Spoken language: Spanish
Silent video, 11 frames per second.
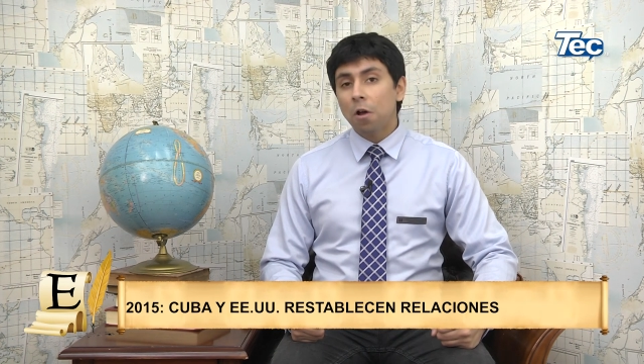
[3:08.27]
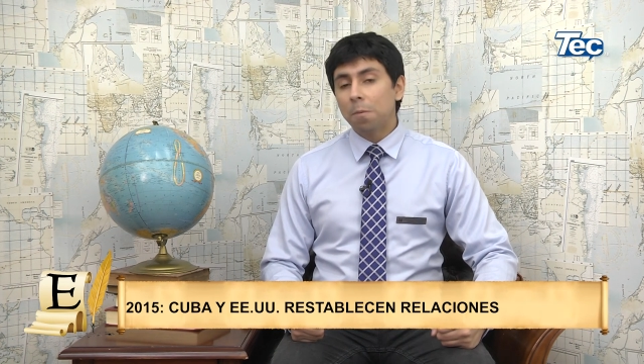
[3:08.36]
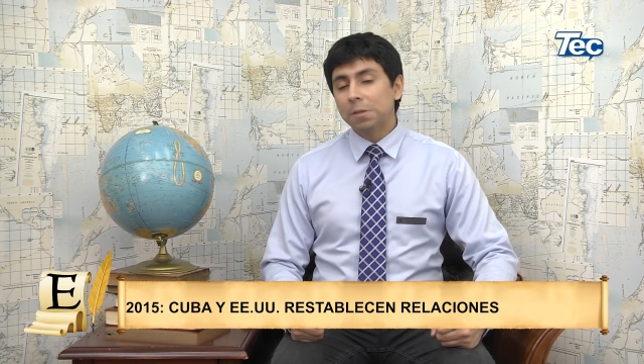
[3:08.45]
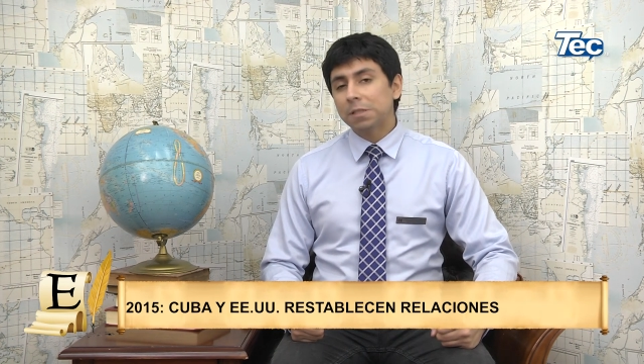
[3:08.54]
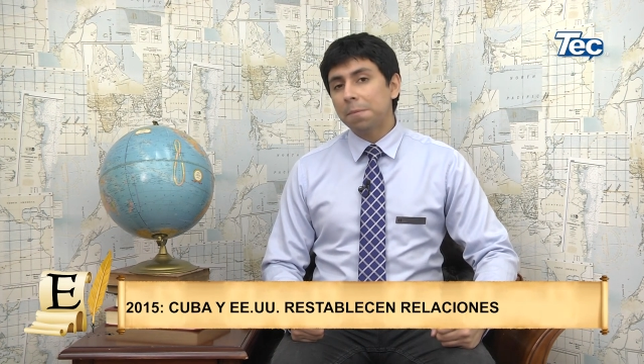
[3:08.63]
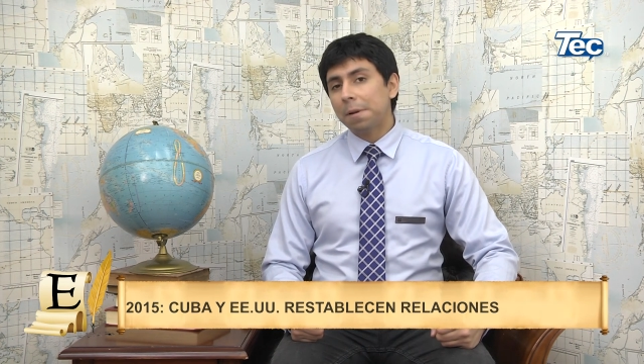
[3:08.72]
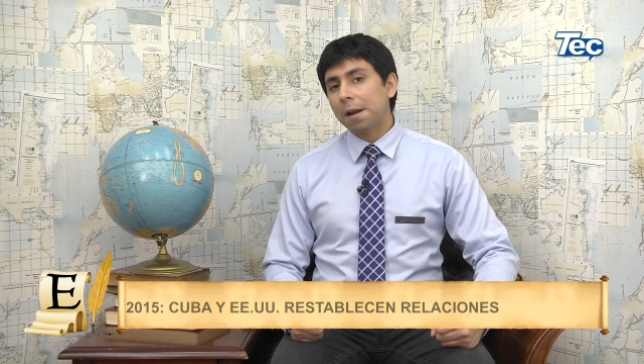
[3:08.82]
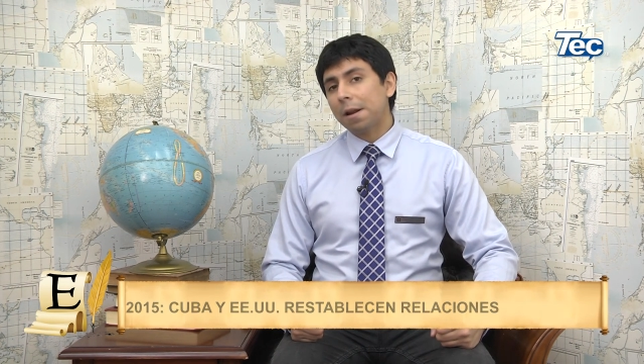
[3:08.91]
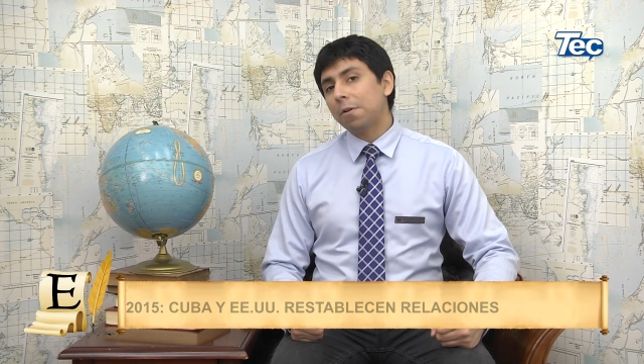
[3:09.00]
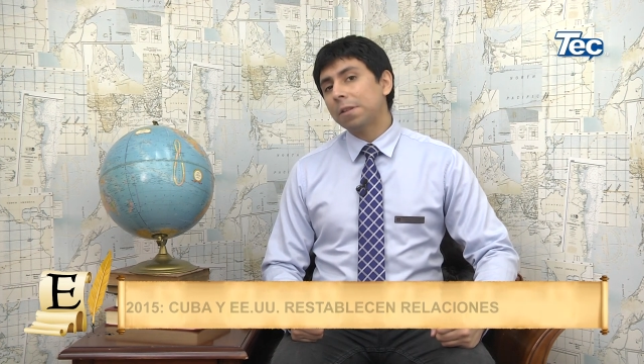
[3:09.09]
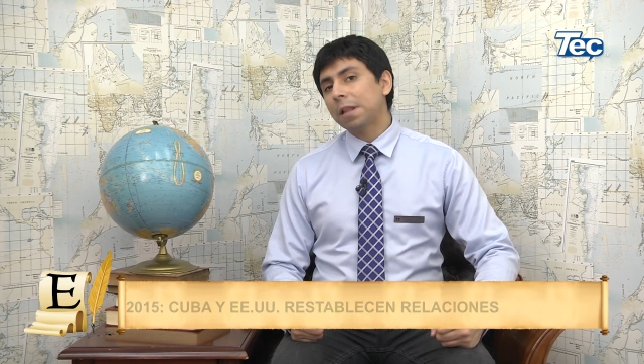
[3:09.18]
Como siempre
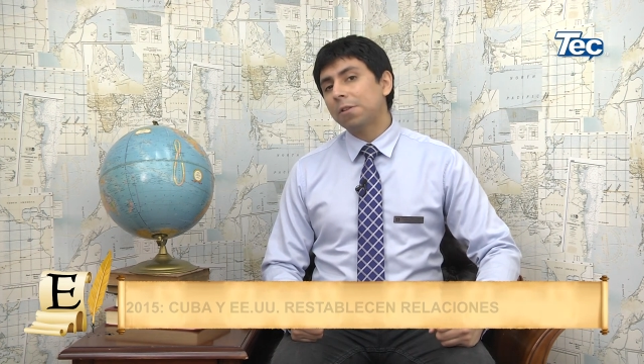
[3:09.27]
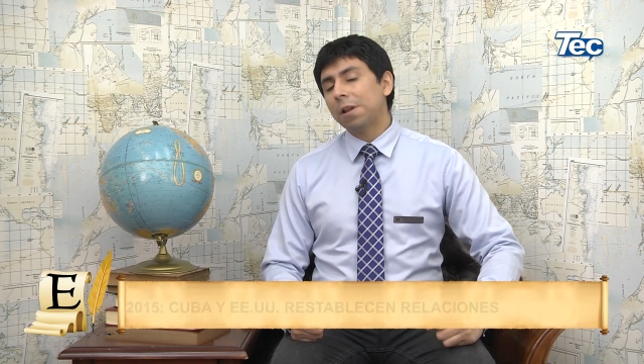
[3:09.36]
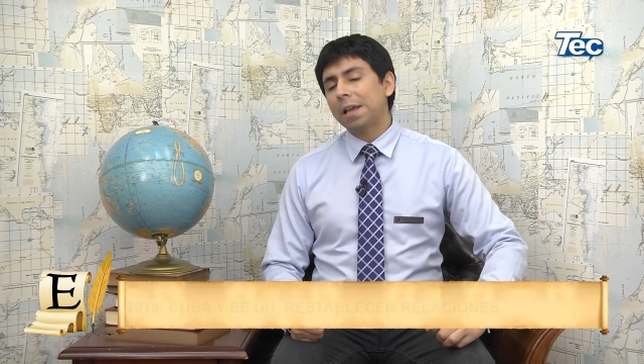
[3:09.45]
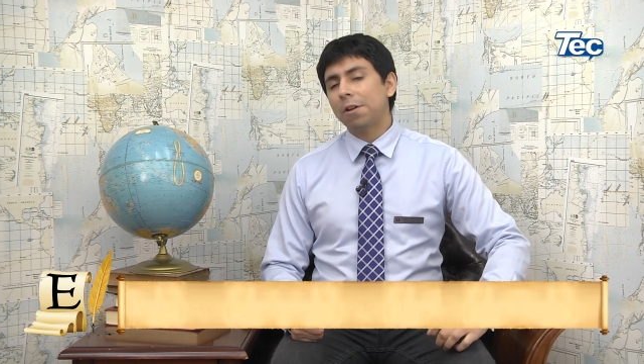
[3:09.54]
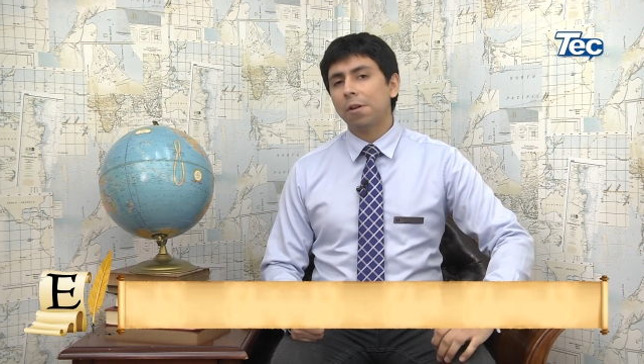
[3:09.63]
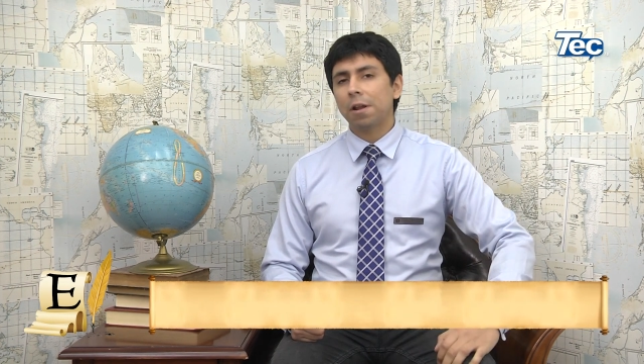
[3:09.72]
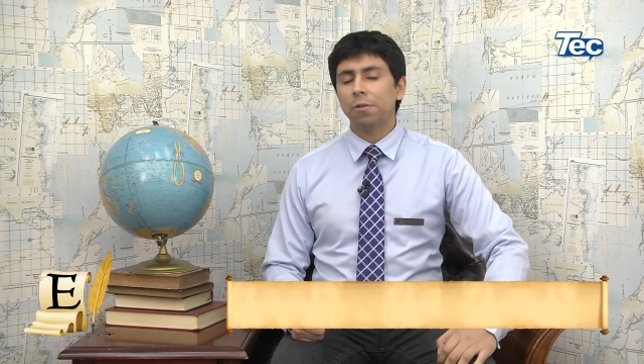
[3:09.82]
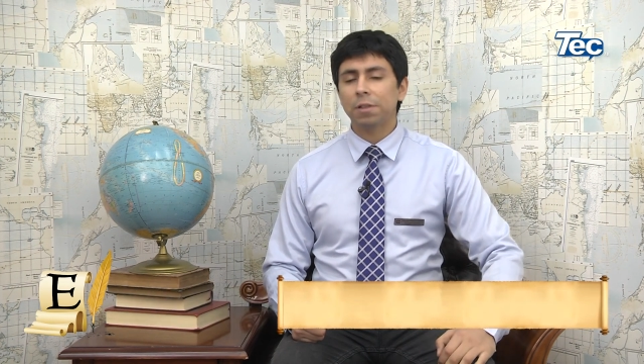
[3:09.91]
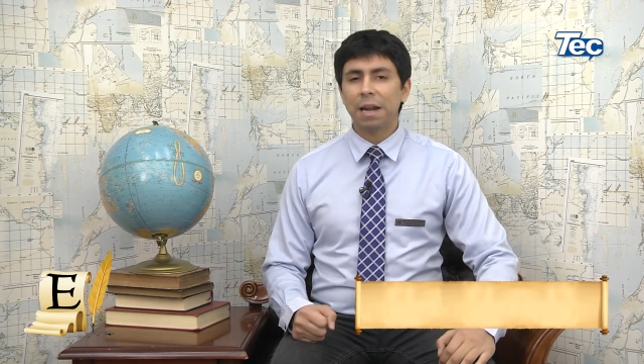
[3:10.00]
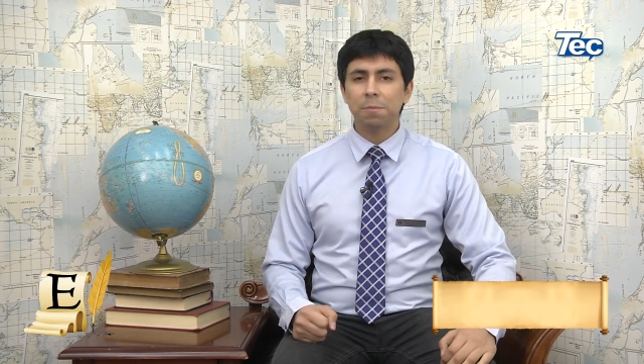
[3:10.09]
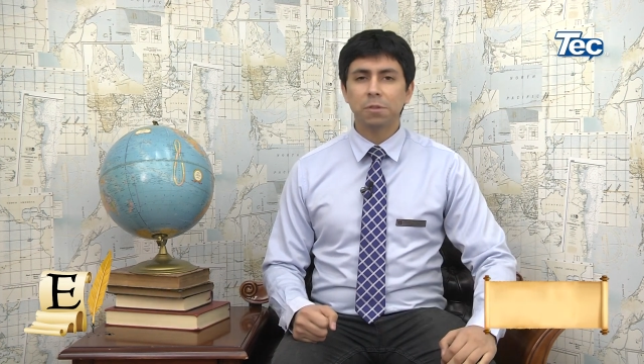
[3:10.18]
recordándoles que nos
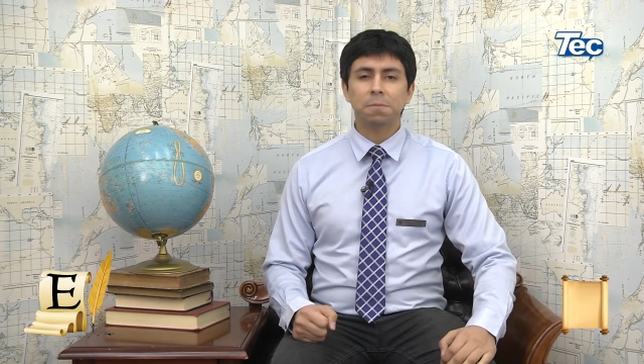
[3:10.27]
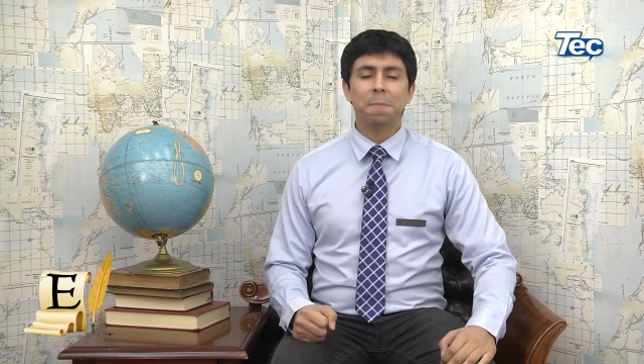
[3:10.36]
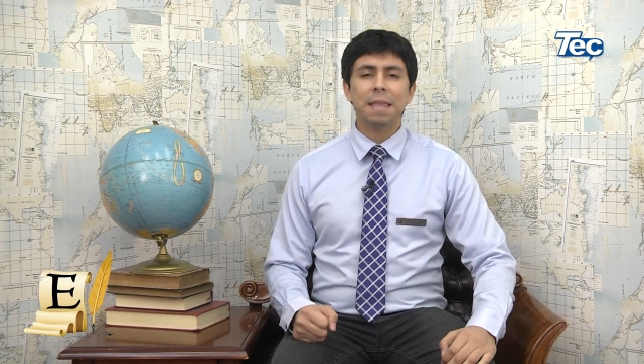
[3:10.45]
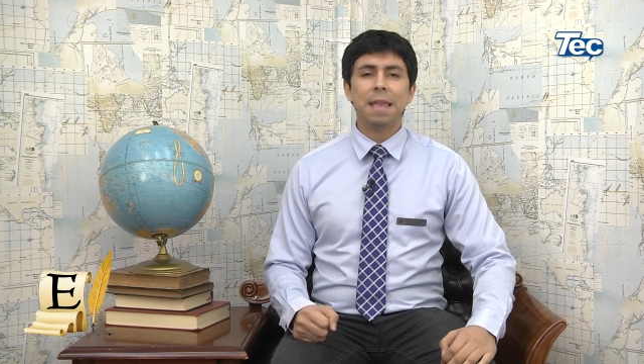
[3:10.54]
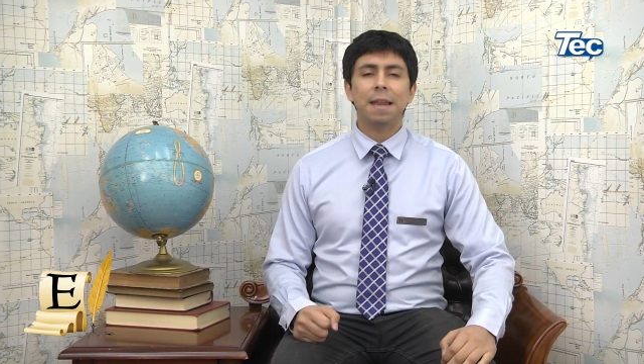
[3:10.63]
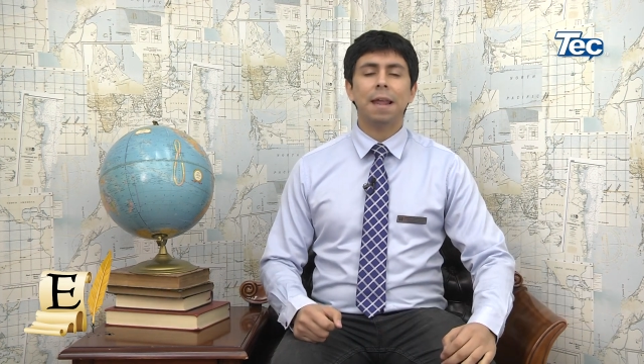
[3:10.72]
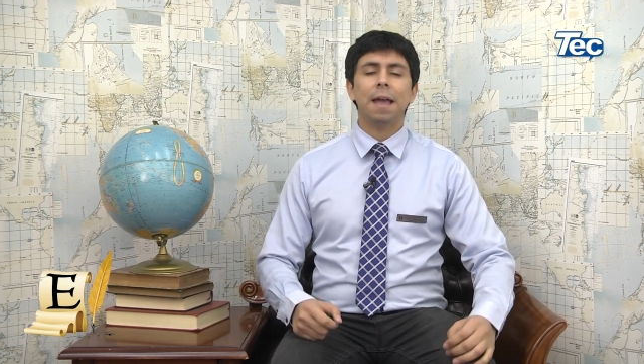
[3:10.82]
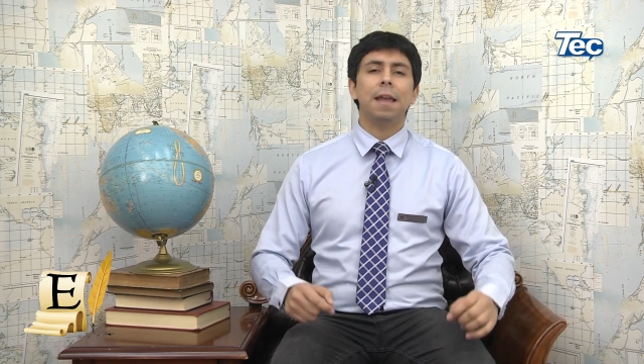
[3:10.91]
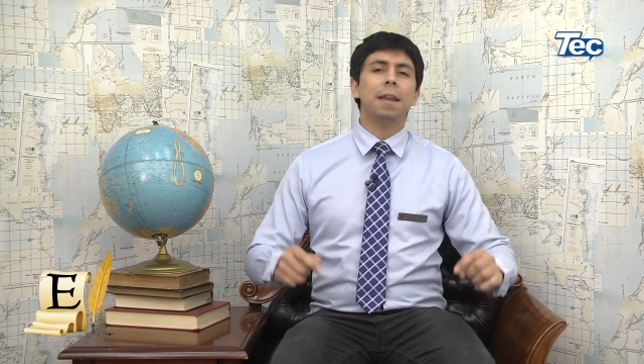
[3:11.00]
reencontramos mañana